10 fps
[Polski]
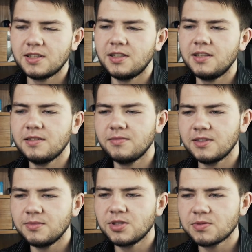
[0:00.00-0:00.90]
I
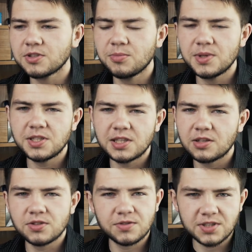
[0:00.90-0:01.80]
gdybyśmy skupili się na
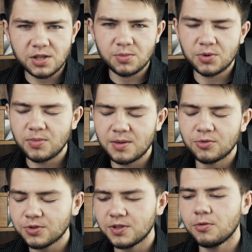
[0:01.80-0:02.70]
rozwiązaniu
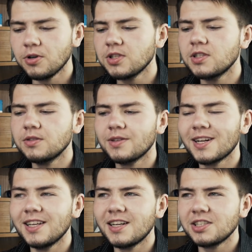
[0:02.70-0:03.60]
problemu otyłości, to
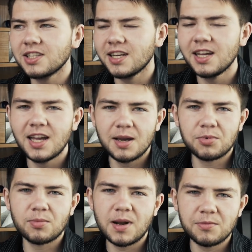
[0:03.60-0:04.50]
nagle resztę
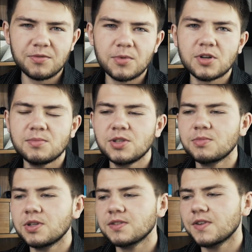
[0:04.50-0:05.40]
problemów
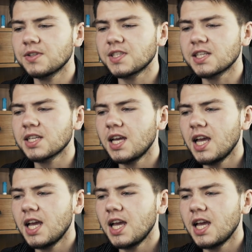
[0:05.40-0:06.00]
moglibyśmy rozwiązać.